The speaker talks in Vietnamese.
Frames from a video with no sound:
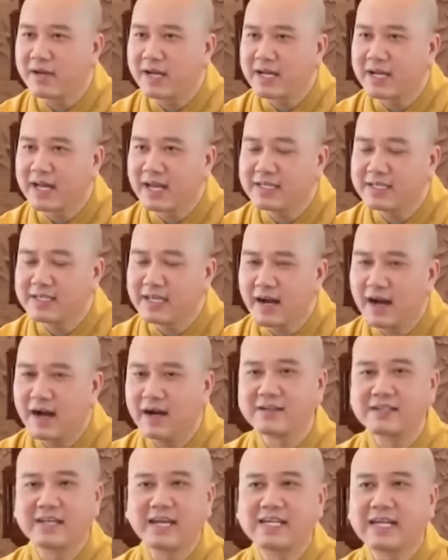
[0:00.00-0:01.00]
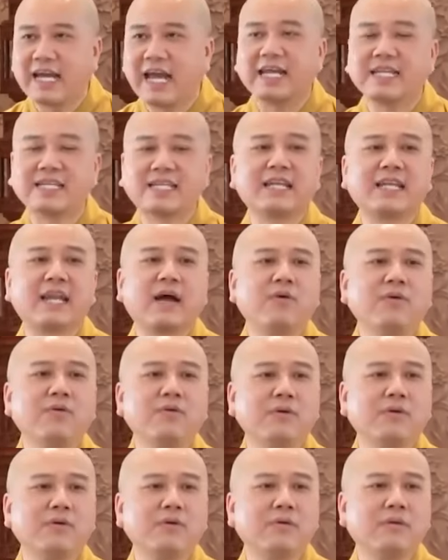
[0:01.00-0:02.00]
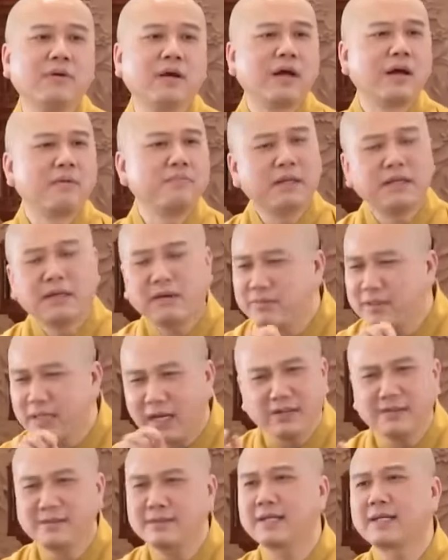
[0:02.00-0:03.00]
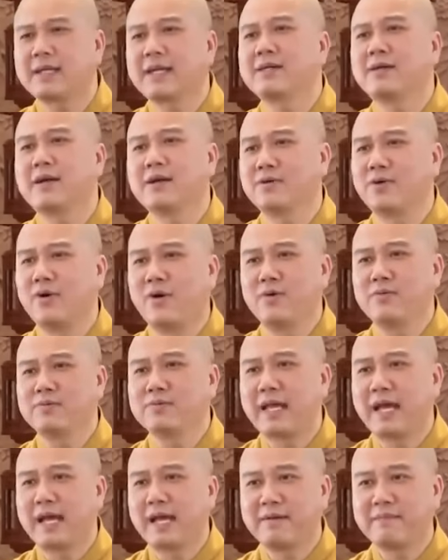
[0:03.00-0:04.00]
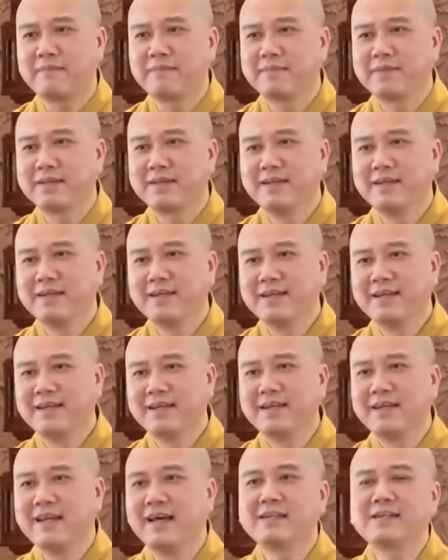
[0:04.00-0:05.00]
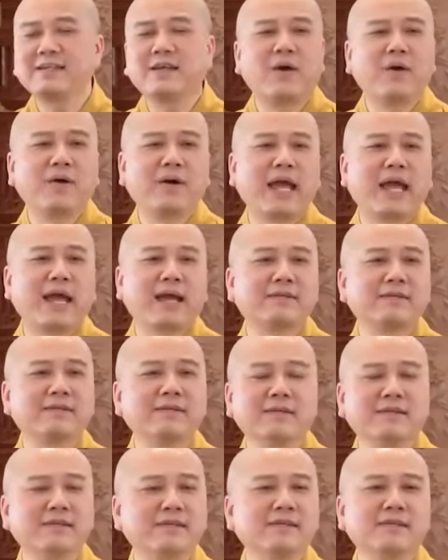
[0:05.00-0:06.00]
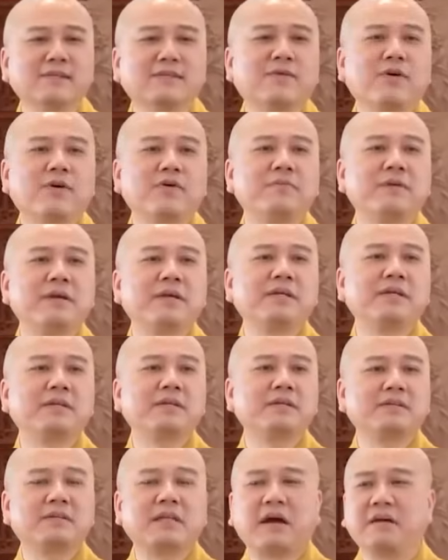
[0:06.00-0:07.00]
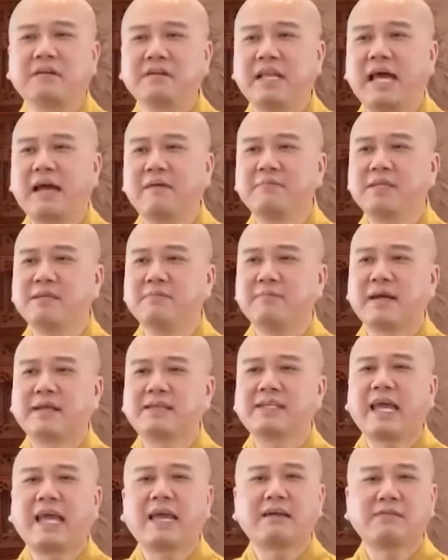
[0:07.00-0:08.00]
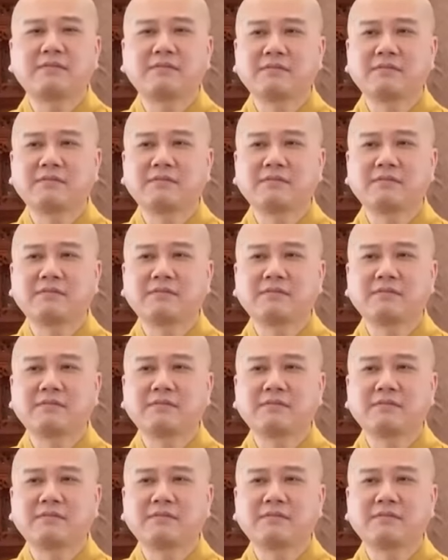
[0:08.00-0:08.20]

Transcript: ra cả giờ cả ngày người ta nấu mình không nhận ra cái cực khổ người ta lên ngồi ăn vừa đưa vô miếng trời làm gì mặn chát